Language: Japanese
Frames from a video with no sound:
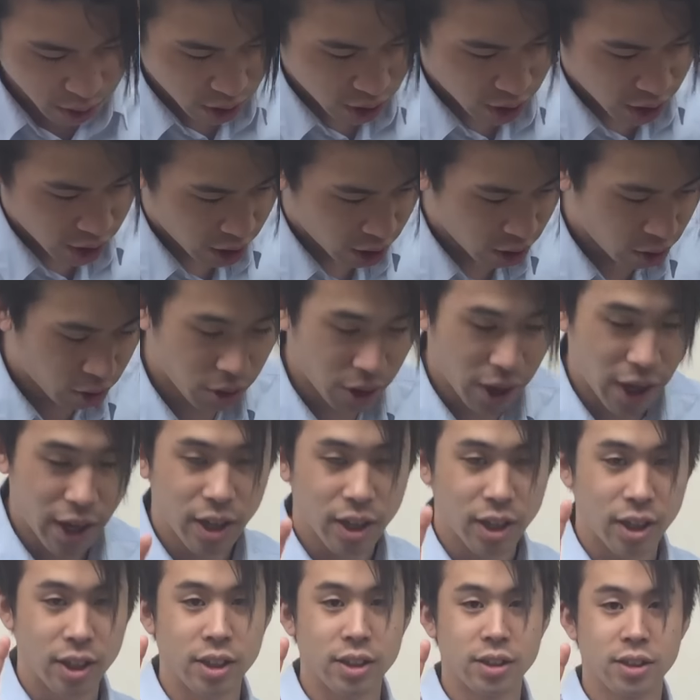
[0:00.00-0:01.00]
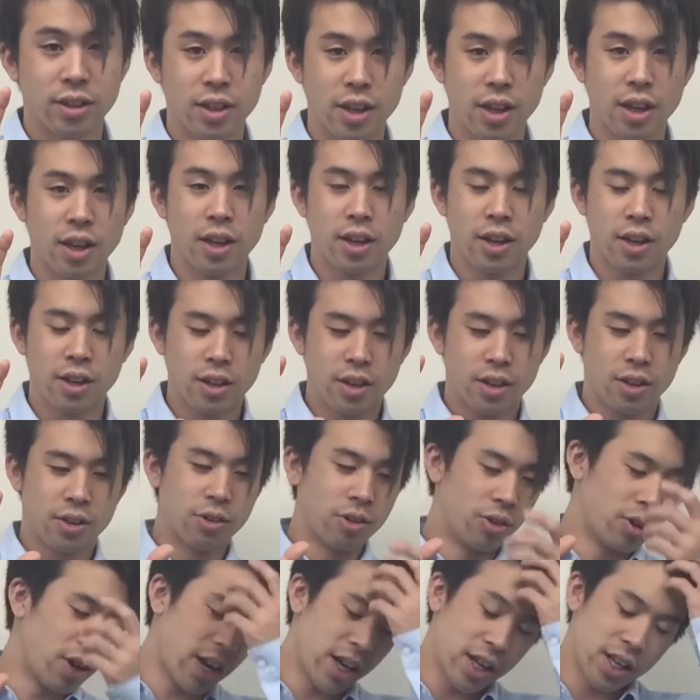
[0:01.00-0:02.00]
ム。ゴライダーですね。
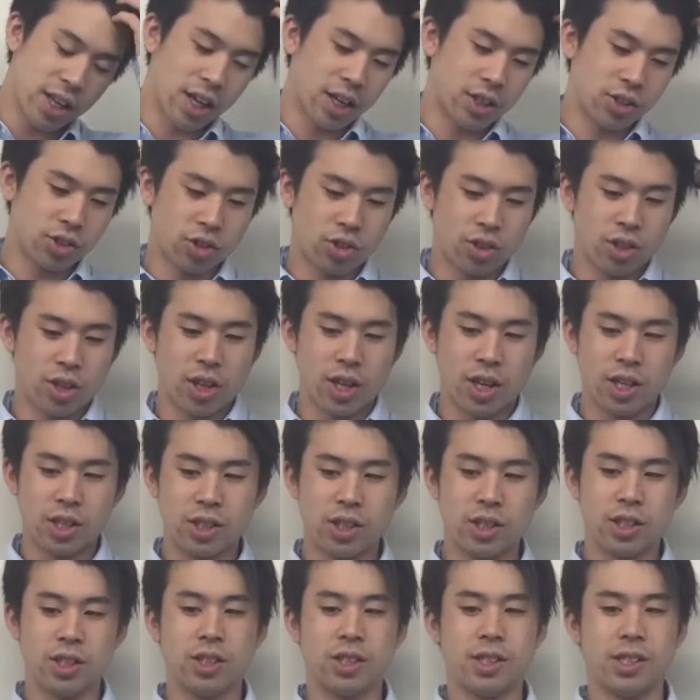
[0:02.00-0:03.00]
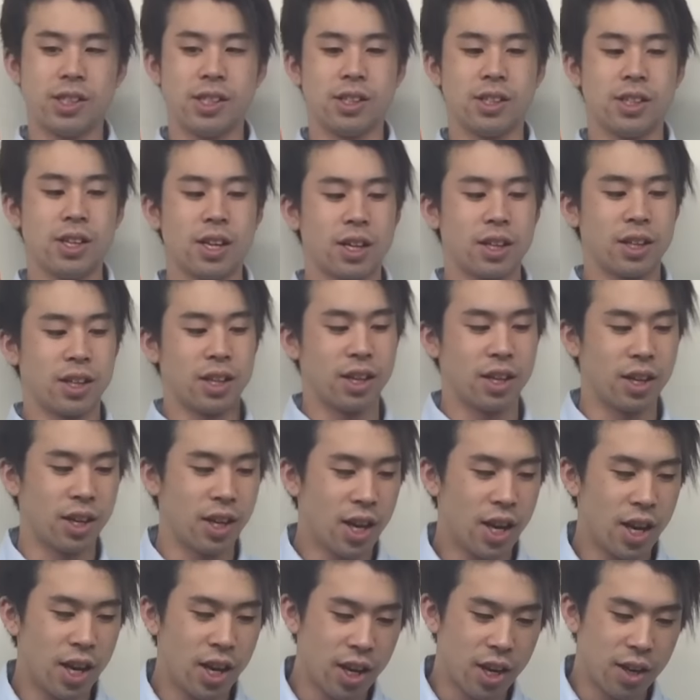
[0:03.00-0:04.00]
ゴライダーちょっと変身シーンでやっ
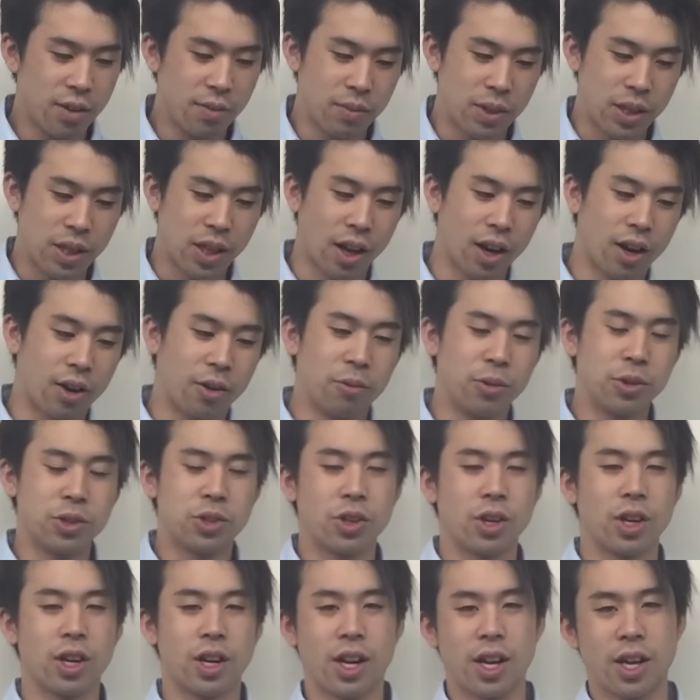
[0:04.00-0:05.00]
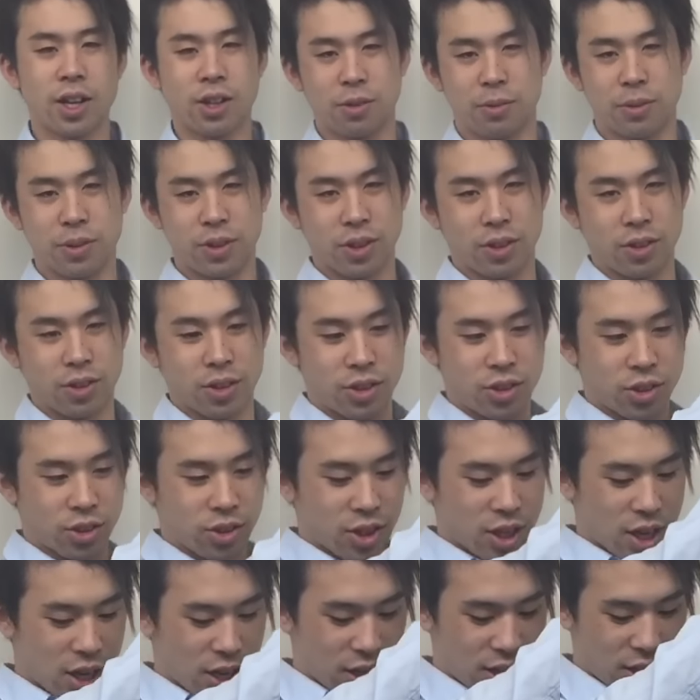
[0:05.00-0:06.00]
てみたら面白いかなと思ったのでちょっ
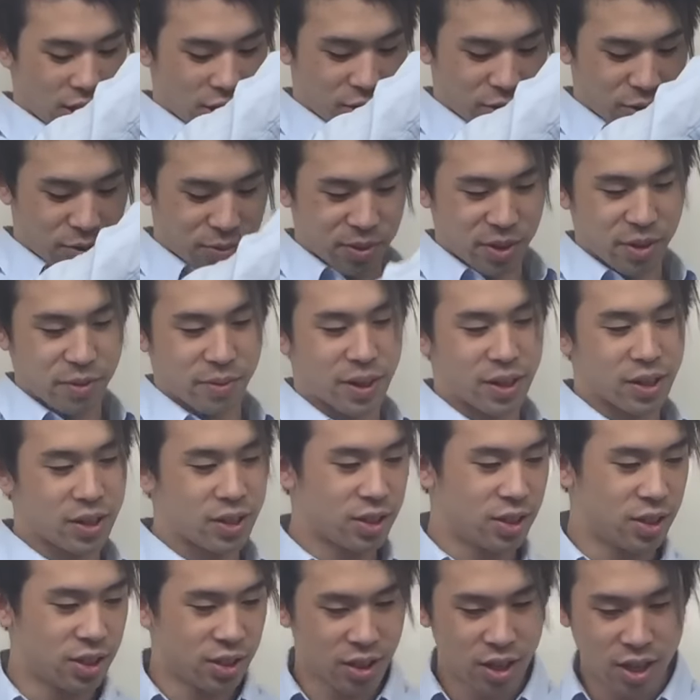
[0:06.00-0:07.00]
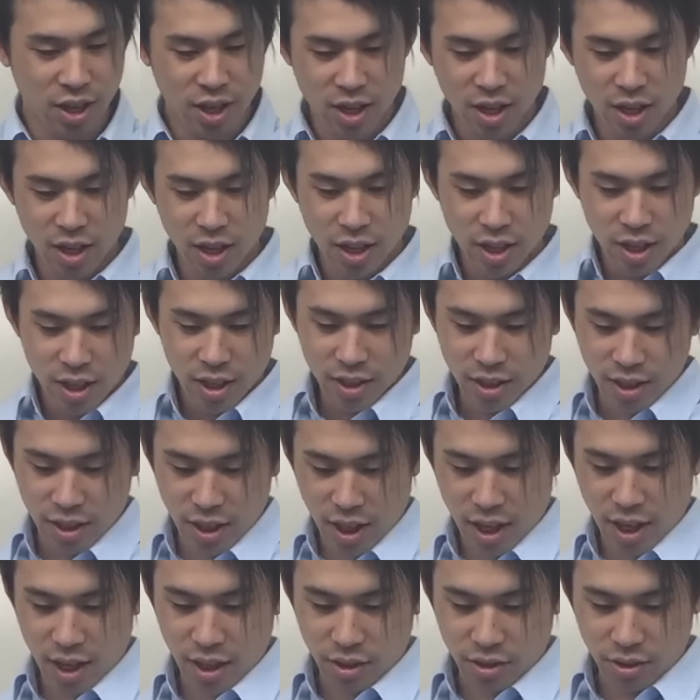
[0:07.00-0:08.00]
とやりたいと思います。
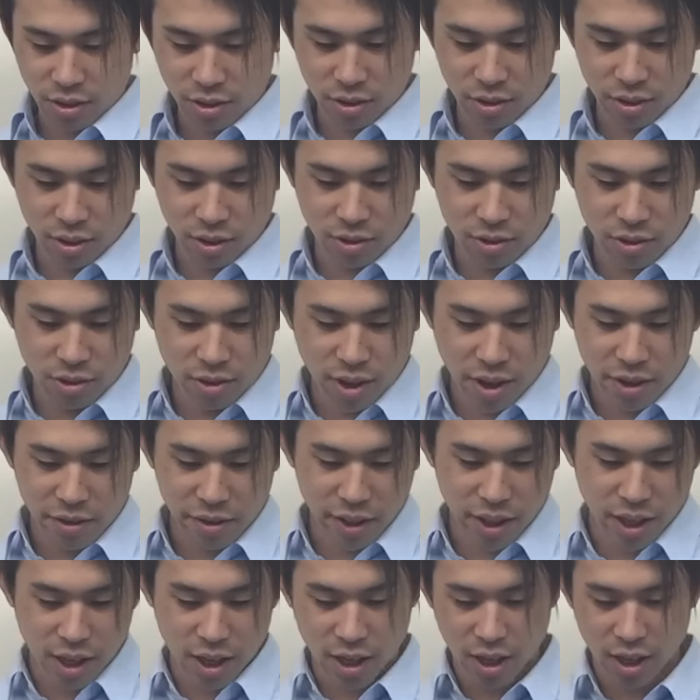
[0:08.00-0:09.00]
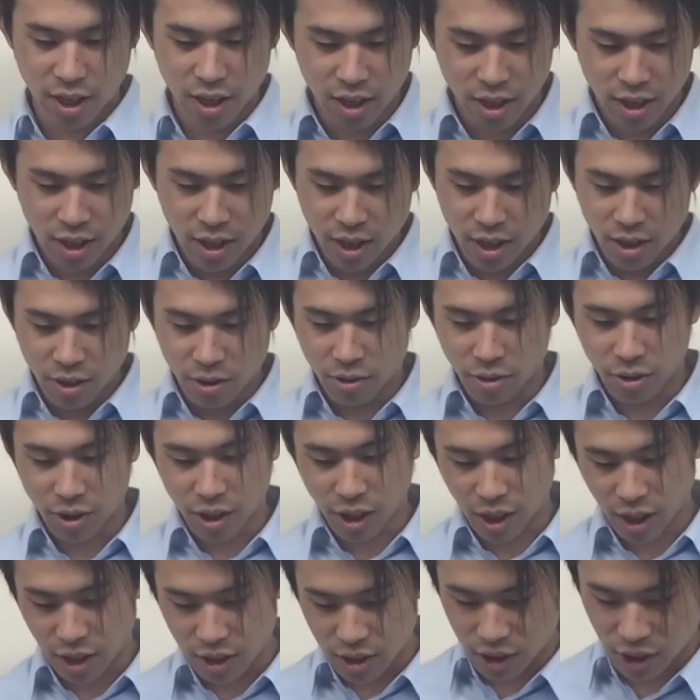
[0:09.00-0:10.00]
さあ、ということで今回はね、こん
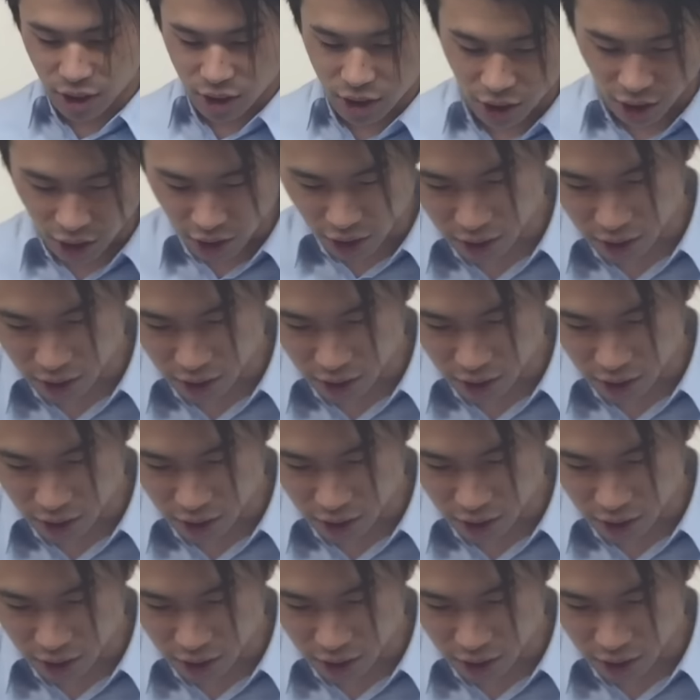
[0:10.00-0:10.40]
な感じでした